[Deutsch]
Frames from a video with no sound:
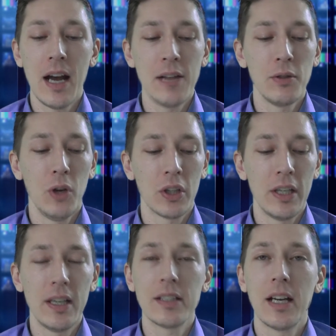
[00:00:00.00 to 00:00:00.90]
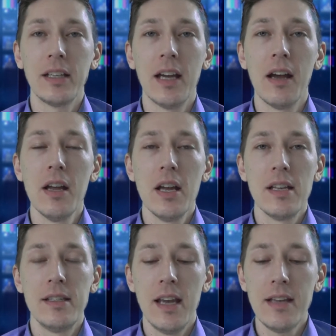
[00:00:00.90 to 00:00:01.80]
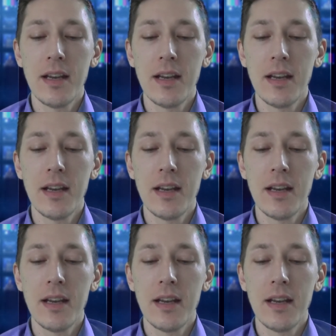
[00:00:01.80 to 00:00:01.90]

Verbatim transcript: Also Lord Gitters hat hier sehr,